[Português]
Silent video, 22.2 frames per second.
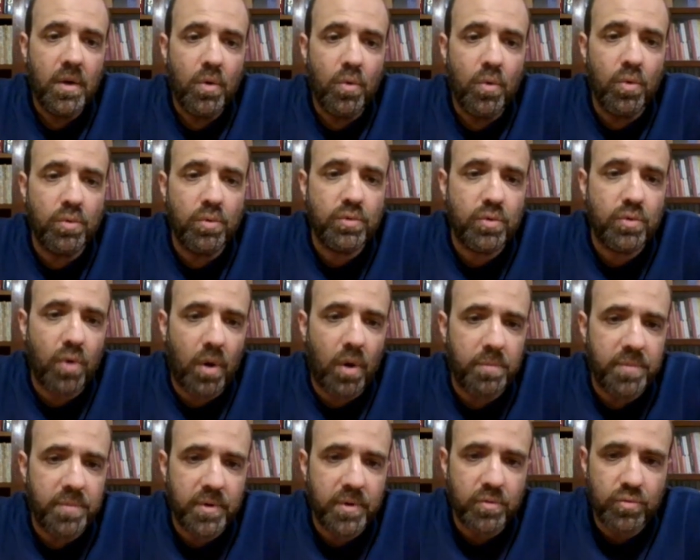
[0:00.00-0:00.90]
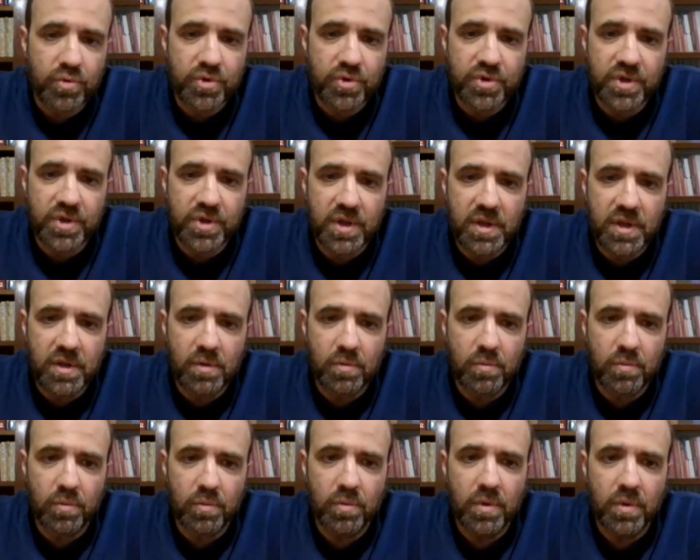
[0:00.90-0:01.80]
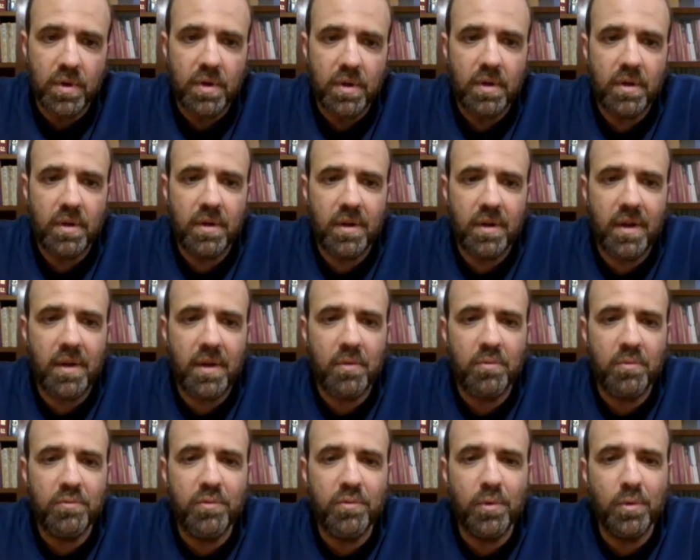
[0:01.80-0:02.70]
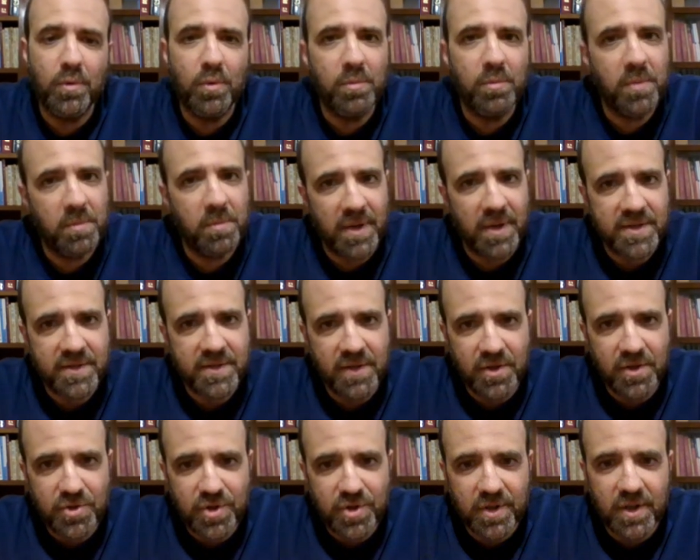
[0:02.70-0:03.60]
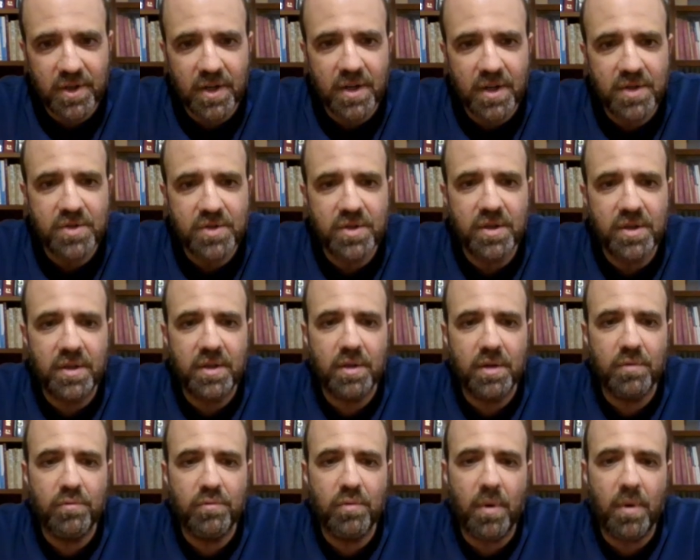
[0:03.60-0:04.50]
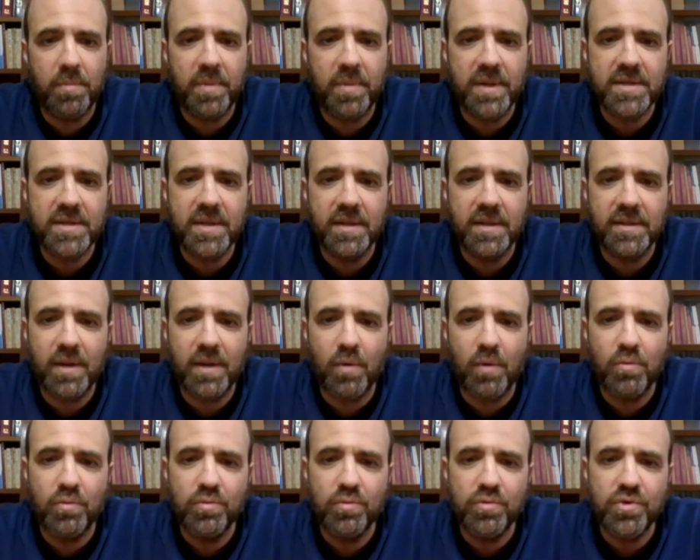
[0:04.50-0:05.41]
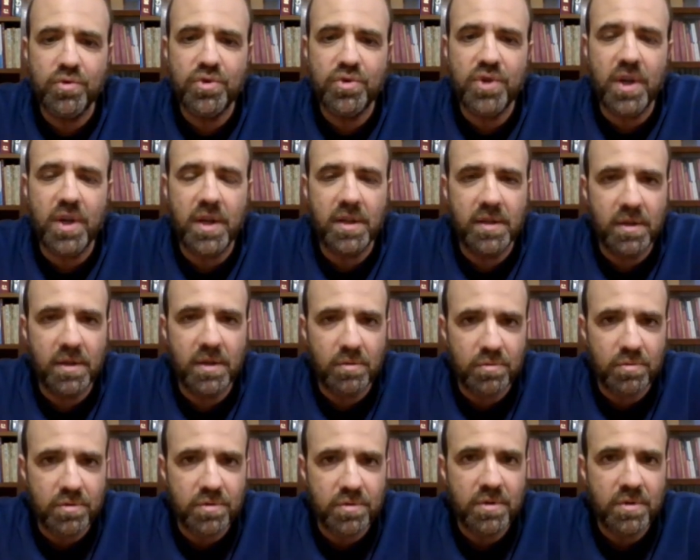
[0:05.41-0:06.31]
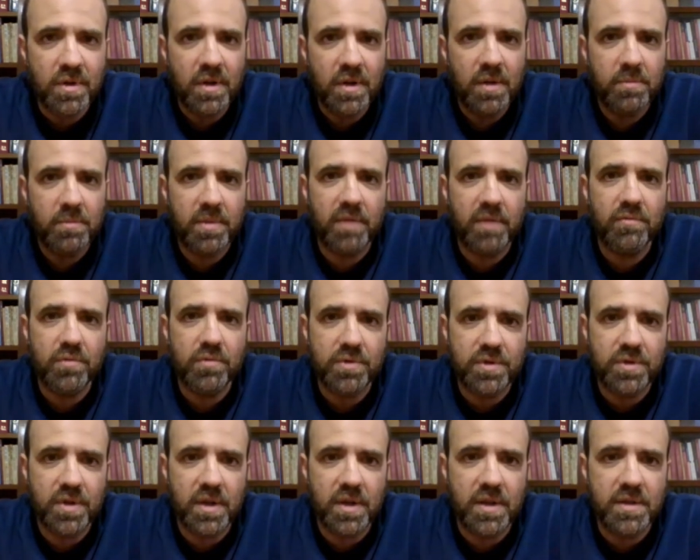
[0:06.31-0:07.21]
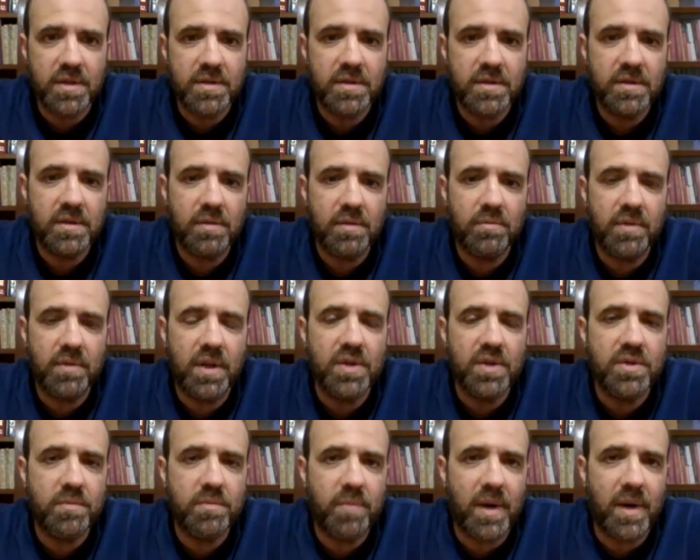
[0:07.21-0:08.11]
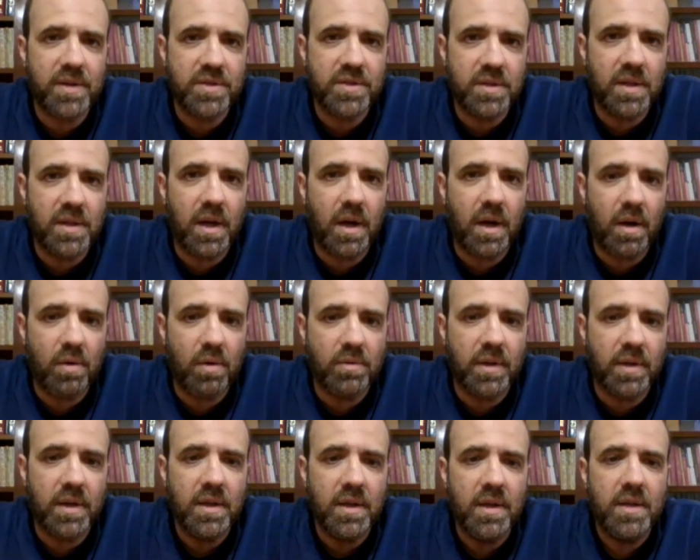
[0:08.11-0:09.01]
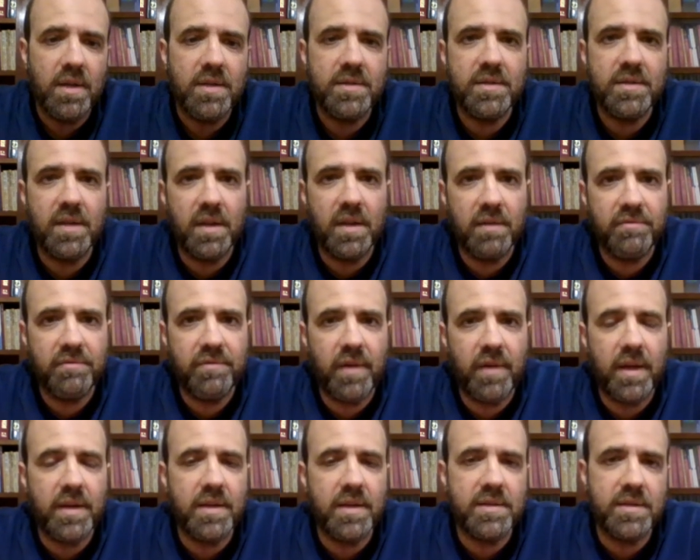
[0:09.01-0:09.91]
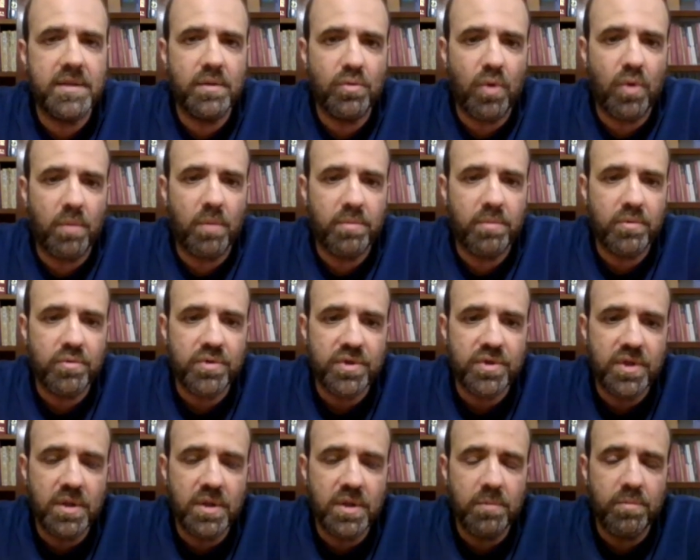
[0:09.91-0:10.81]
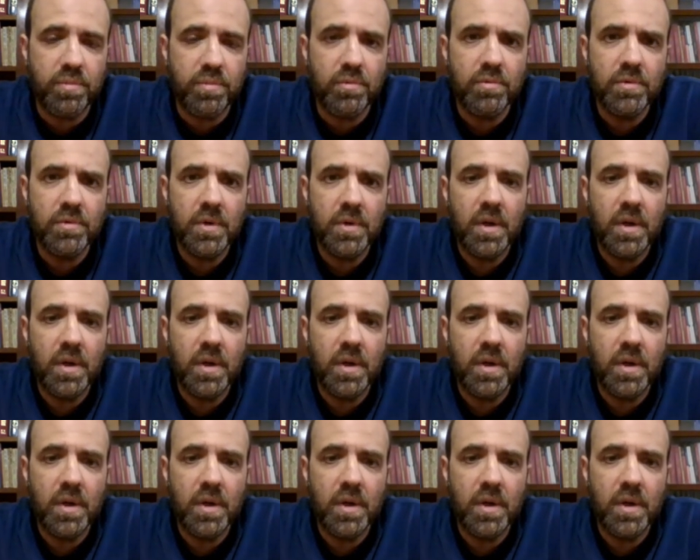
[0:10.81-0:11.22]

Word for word: O tópico 5 é um volume bastante grande em que eu vou apresentar alguns gêneros para vocês. Então, grande parte da aula se refere a esse tópico 5.